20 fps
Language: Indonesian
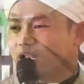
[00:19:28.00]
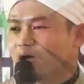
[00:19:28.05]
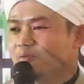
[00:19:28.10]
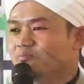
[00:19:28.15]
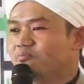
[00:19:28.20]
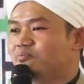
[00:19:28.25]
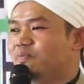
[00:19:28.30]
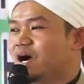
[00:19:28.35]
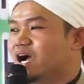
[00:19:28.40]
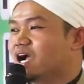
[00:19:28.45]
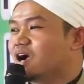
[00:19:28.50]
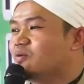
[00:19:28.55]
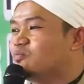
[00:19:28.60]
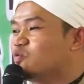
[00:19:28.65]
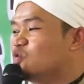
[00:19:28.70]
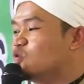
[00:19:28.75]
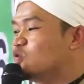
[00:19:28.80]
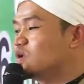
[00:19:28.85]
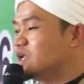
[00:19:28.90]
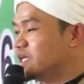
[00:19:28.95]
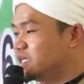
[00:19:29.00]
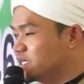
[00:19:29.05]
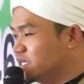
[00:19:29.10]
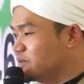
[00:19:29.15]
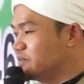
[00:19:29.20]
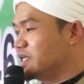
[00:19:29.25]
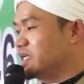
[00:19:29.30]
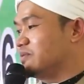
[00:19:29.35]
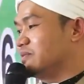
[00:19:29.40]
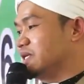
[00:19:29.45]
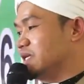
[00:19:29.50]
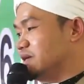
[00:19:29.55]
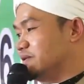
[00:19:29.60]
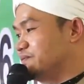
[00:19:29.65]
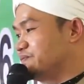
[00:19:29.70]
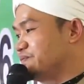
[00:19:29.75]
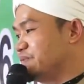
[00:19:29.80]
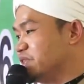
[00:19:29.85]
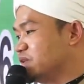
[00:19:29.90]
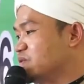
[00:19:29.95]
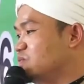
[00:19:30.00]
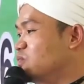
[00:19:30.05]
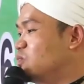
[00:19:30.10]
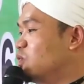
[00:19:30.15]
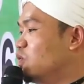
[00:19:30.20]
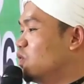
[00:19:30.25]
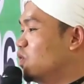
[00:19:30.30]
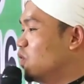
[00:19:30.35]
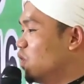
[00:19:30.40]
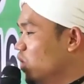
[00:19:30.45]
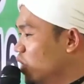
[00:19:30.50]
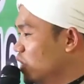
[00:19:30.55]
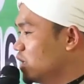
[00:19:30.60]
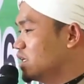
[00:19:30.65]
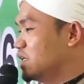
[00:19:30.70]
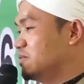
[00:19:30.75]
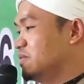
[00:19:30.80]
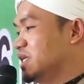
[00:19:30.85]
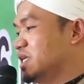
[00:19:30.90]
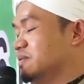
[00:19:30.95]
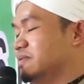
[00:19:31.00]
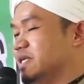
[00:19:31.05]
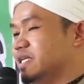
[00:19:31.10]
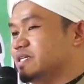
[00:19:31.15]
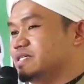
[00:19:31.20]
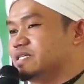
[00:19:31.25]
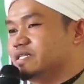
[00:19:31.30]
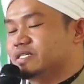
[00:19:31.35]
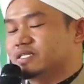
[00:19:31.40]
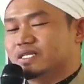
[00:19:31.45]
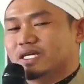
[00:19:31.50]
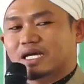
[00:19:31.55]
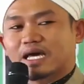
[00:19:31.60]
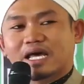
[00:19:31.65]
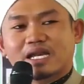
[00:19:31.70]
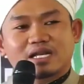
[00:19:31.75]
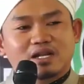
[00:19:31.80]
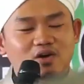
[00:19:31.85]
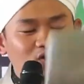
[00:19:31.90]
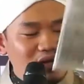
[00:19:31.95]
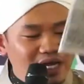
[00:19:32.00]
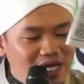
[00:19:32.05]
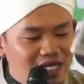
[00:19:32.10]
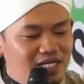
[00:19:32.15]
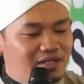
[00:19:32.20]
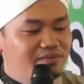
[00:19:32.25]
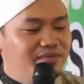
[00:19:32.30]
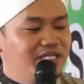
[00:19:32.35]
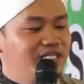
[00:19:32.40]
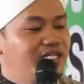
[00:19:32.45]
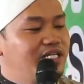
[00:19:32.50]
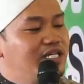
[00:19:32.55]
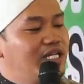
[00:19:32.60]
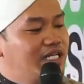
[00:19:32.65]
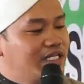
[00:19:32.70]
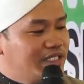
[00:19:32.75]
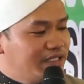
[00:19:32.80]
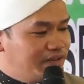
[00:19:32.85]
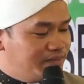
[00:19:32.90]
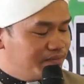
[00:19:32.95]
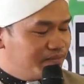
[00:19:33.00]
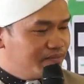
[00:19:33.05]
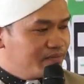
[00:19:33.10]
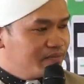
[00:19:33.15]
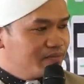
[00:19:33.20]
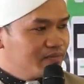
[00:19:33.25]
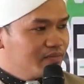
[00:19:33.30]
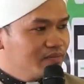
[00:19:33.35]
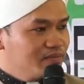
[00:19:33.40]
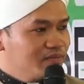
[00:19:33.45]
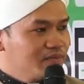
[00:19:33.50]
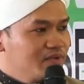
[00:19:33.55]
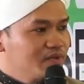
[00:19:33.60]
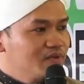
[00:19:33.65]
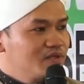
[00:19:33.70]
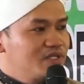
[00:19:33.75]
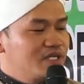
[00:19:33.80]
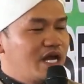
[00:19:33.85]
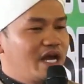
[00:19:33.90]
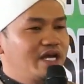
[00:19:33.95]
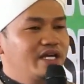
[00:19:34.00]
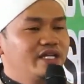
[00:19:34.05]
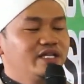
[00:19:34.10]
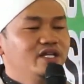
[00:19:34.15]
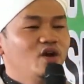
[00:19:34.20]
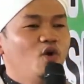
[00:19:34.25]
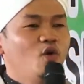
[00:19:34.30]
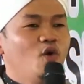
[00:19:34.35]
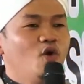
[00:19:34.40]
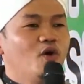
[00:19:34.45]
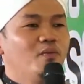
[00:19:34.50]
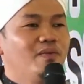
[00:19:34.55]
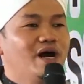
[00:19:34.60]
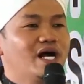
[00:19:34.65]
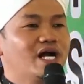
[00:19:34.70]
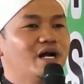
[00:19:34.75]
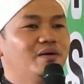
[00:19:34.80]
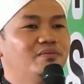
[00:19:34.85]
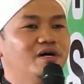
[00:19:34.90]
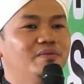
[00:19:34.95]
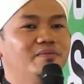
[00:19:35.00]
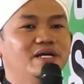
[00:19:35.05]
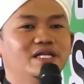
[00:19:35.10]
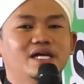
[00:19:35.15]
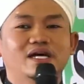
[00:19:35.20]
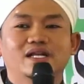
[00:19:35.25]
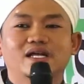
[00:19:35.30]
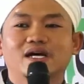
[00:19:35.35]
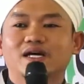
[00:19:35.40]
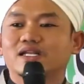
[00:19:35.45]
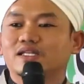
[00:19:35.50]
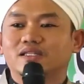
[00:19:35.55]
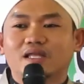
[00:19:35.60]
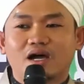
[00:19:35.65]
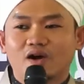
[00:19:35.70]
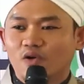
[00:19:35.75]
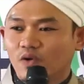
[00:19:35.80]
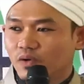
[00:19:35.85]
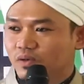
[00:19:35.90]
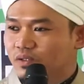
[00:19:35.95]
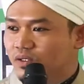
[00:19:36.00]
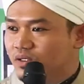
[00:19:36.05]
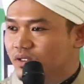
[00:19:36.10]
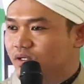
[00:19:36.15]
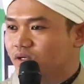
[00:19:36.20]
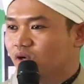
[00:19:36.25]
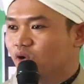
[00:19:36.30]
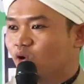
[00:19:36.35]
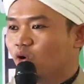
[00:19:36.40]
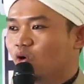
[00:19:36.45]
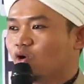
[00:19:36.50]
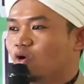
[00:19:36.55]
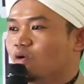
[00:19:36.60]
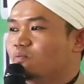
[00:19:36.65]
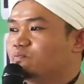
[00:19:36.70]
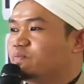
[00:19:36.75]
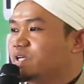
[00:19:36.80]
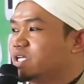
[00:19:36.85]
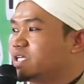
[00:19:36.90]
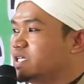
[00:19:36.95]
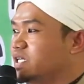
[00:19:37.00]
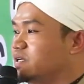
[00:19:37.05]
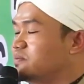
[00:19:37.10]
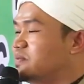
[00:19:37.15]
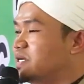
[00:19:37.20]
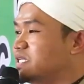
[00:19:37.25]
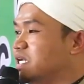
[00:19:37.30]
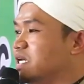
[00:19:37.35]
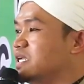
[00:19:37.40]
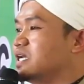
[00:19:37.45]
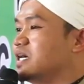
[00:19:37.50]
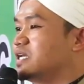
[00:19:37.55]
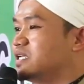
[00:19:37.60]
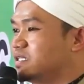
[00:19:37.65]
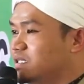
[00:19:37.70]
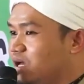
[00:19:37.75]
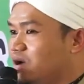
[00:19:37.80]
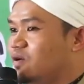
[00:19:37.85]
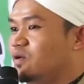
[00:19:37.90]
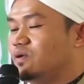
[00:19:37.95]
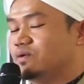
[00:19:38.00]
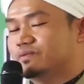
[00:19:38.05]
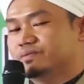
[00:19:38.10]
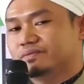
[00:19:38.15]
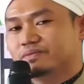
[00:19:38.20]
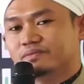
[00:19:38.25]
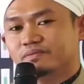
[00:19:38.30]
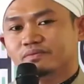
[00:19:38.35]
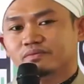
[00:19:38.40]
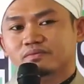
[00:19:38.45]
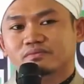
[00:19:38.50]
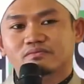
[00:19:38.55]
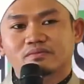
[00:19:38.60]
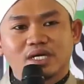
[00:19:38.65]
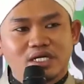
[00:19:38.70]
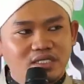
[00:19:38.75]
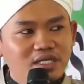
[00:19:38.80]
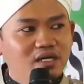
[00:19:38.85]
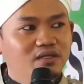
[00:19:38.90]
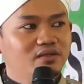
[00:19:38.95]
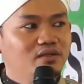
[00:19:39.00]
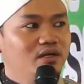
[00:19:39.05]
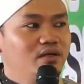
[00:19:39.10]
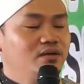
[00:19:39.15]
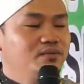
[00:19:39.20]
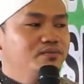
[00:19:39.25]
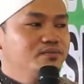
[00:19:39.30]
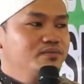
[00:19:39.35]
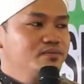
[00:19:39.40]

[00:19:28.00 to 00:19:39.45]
nampak kebungulan di mana-mana bungol di mana-mana jadinya karena orang alimnya ada lagi akhirnya hukum agama banyak nang kada tahu hukum pikih banyak nang kada tahu banyak tak